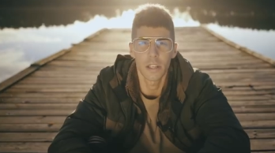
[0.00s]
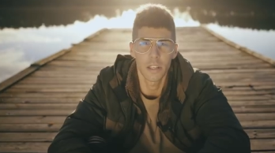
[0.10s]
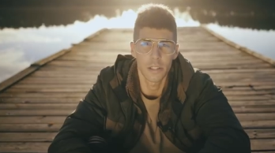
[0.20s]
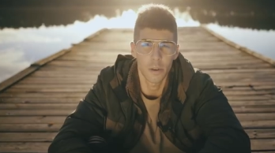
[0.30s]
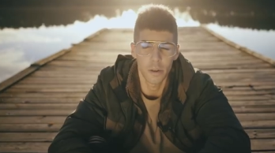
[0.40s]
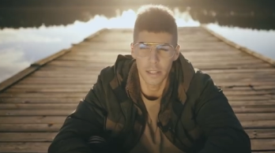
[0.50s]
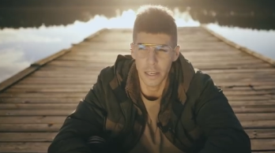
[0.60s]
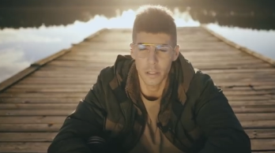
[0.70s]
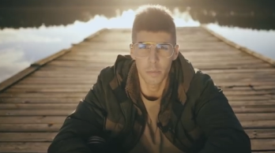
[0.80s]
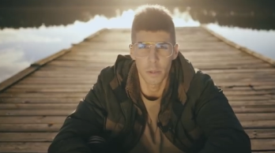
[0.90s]
tę historię
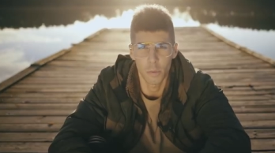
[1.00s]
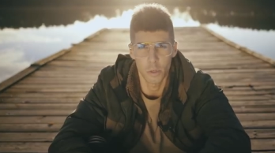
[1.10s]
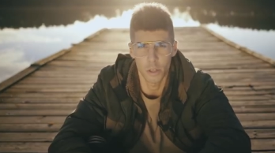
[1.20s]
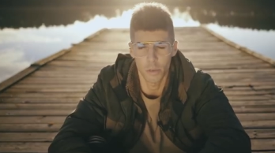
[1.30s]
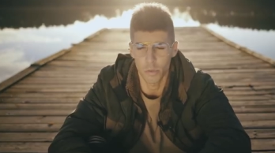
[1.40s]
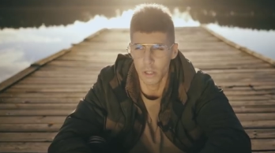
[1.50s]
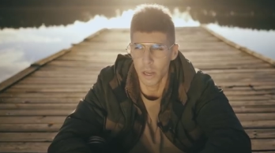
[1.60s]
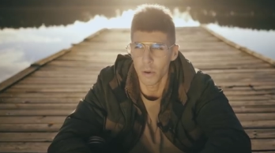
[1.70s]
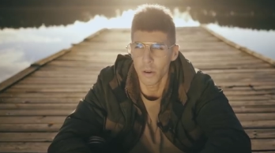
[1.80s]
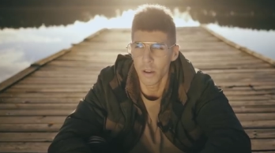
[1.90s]
tak, żeby dobrze się ją
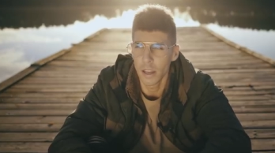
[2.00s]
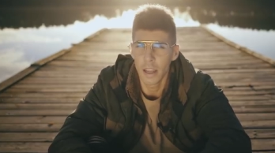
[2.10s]
czytało,